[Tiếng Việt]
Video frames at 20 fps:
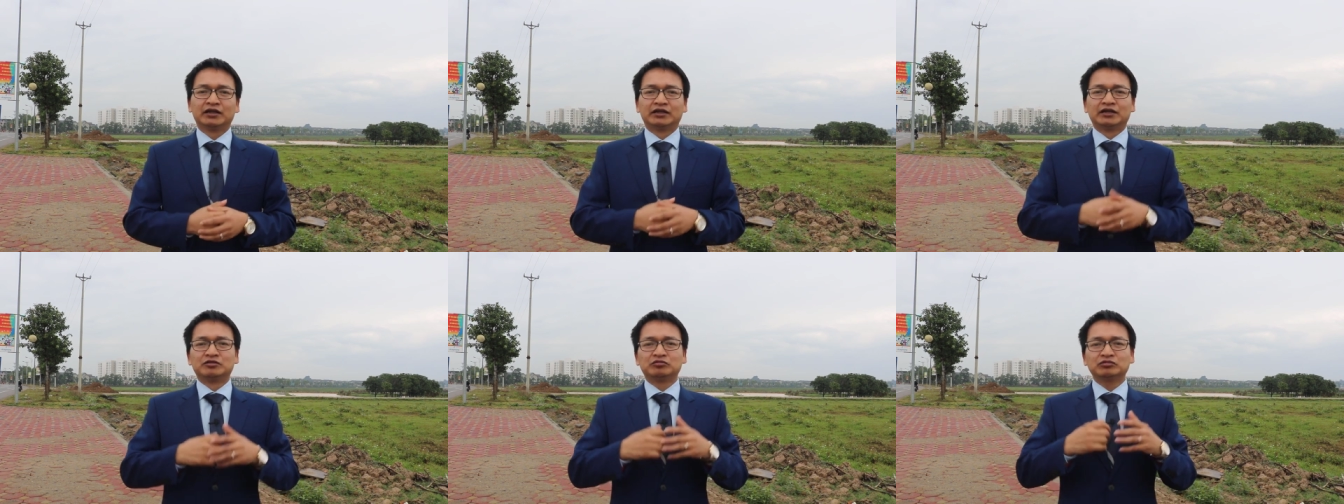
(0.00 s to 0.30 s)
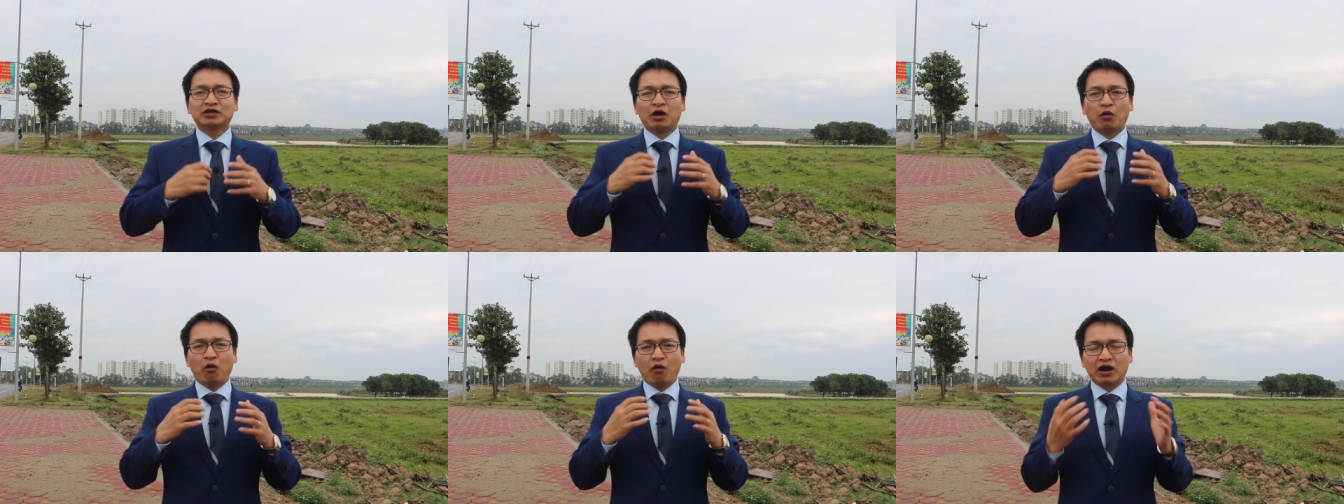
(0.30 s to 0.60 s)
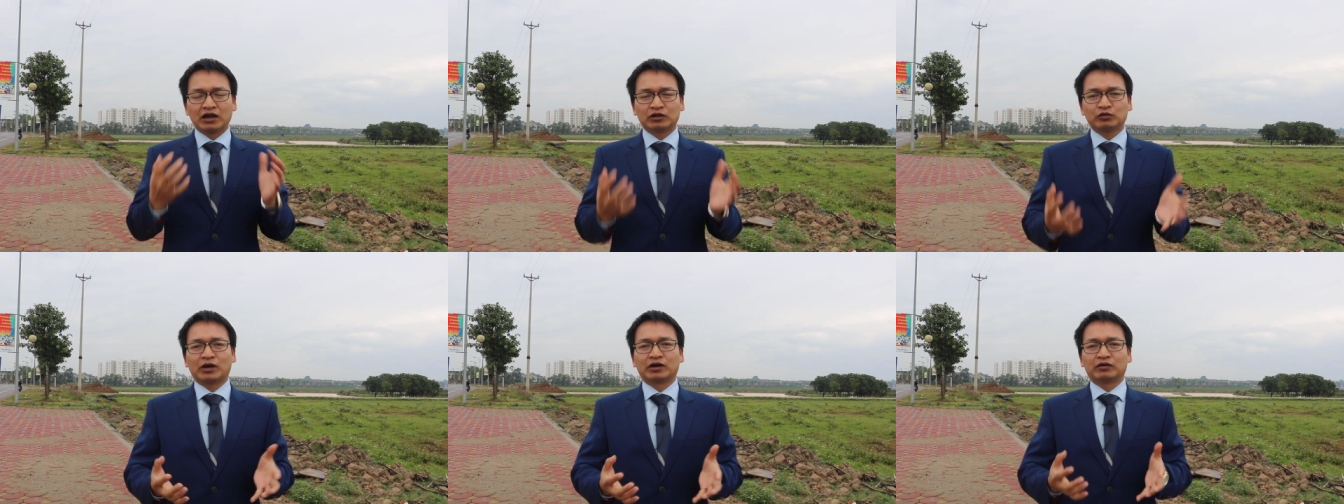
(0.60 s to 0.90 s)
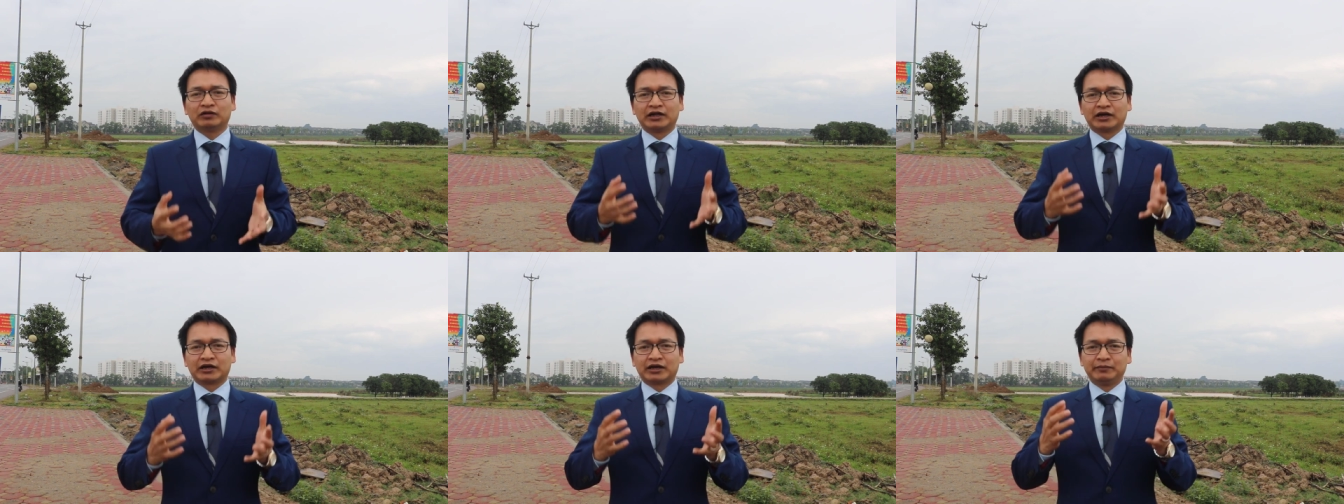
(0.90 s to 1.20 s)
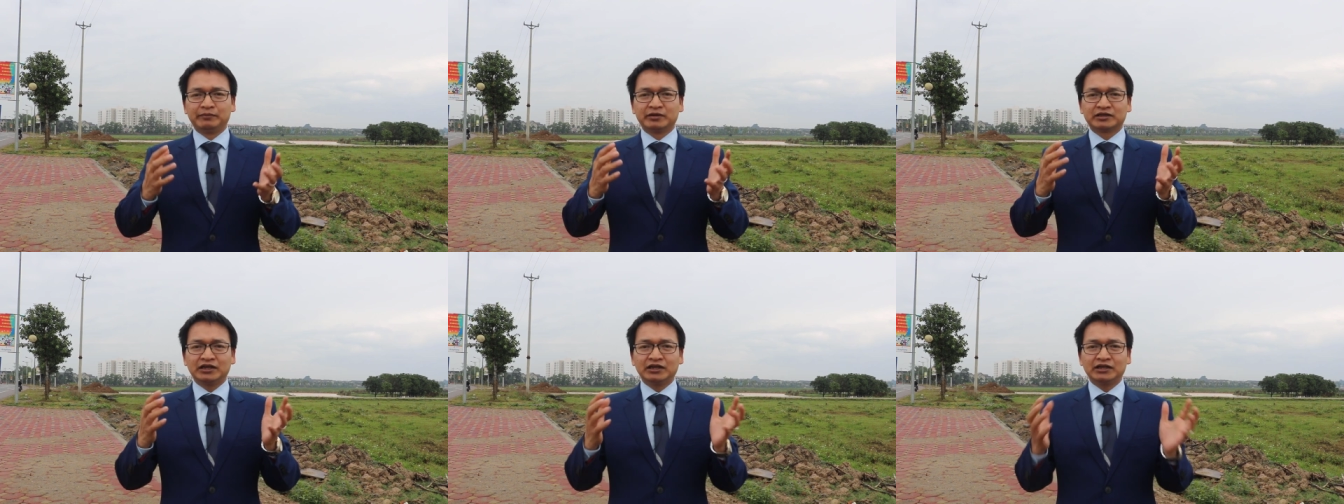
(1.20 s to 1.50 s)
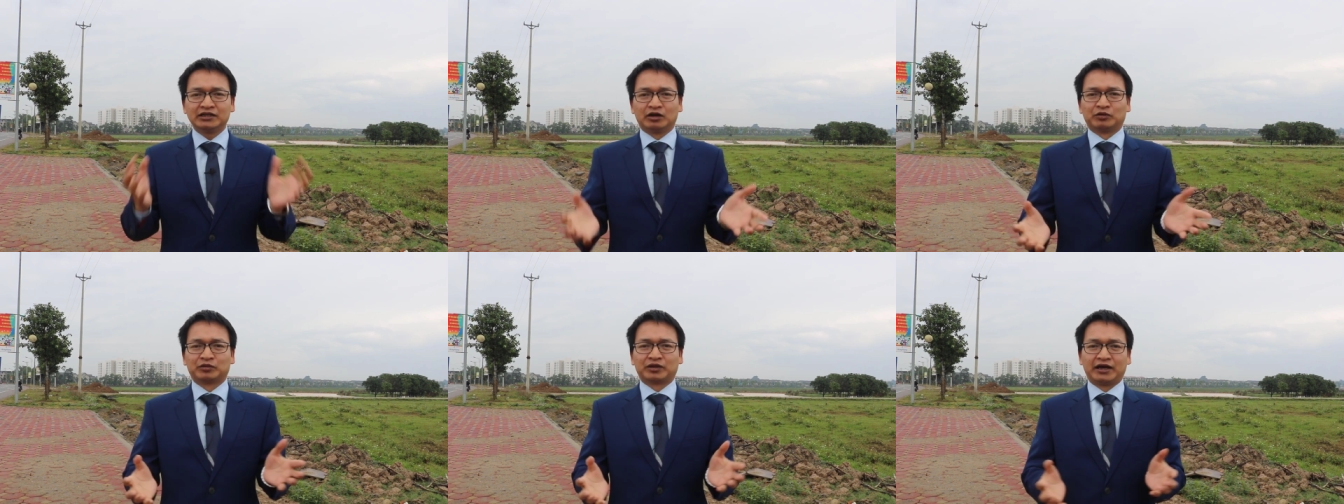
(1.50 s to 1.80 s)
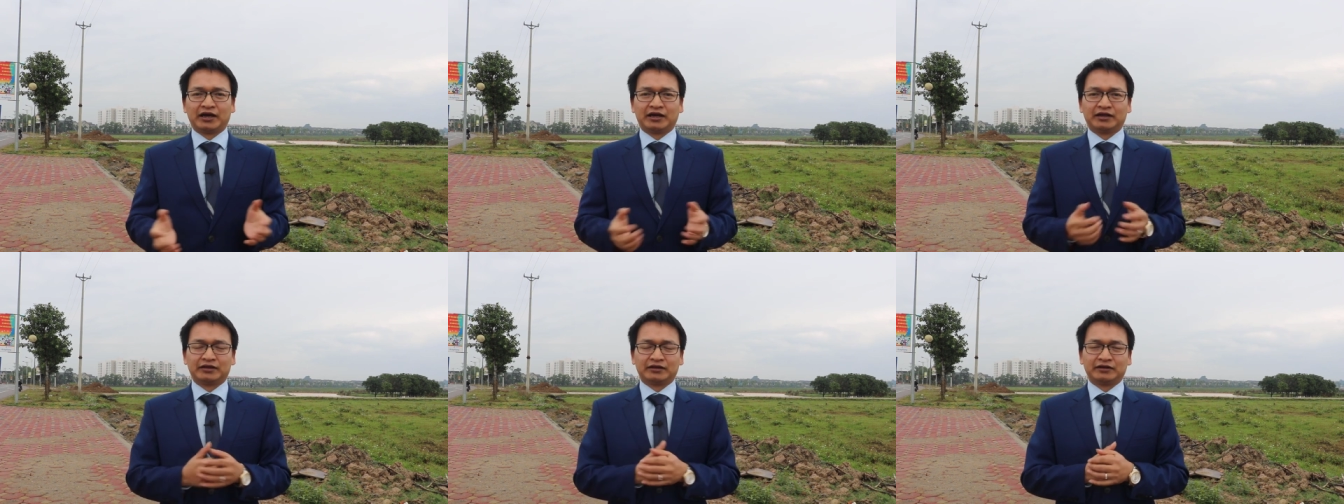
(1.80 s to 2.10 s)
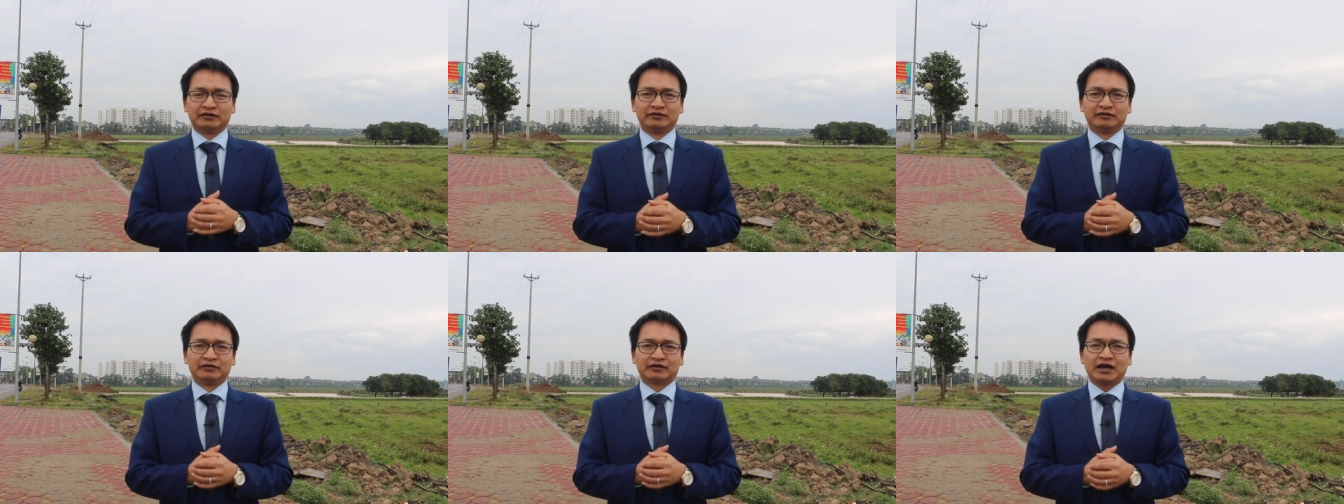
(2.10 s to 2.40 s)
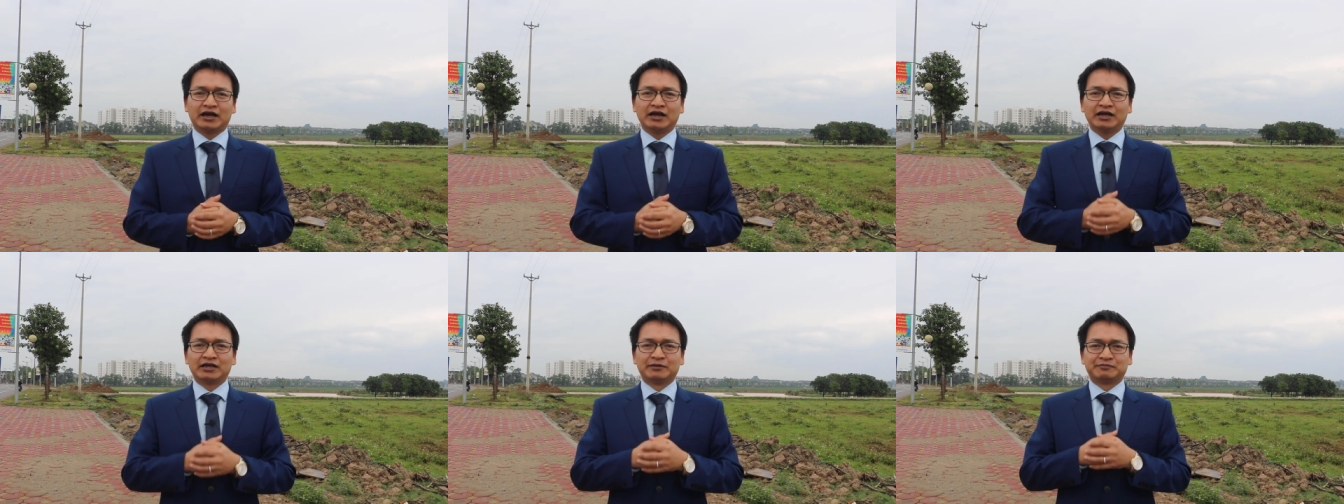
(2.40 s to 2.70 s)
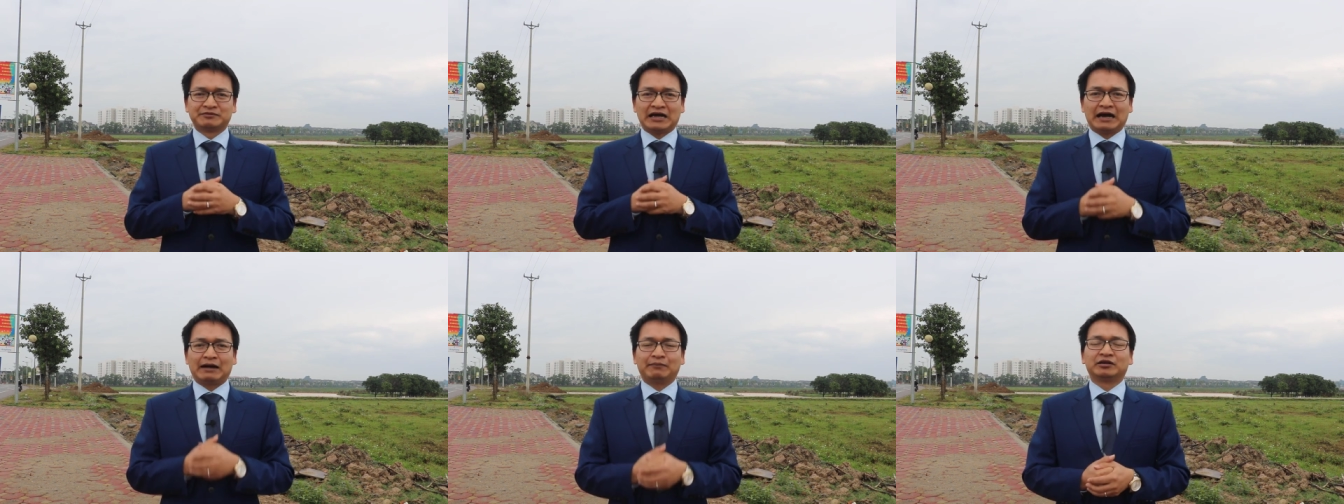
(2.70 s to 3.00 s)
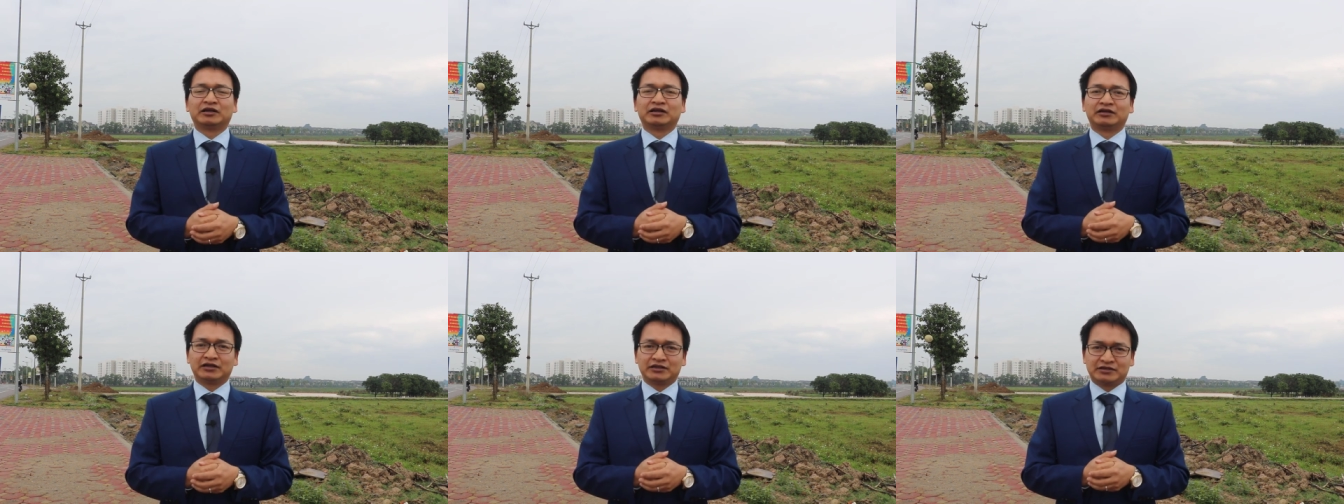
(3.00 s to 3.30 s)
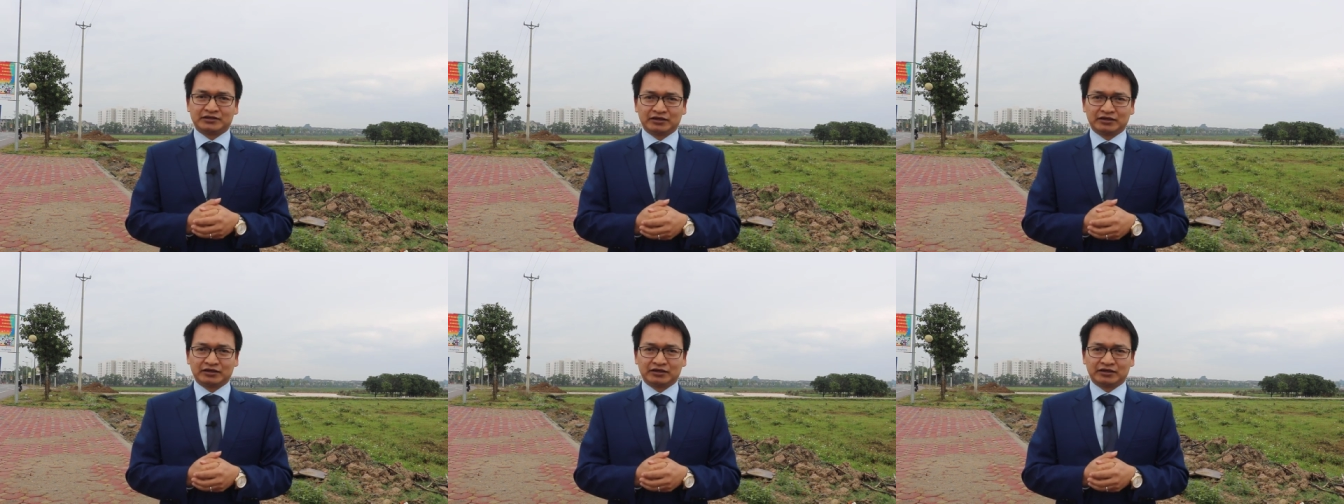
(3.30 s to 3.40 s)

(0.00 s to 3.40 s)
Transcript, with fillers: thì chúng ta hoàn toàn có thể kiếm được rất nhiều tiền từ các cái nhịp giảm từ thị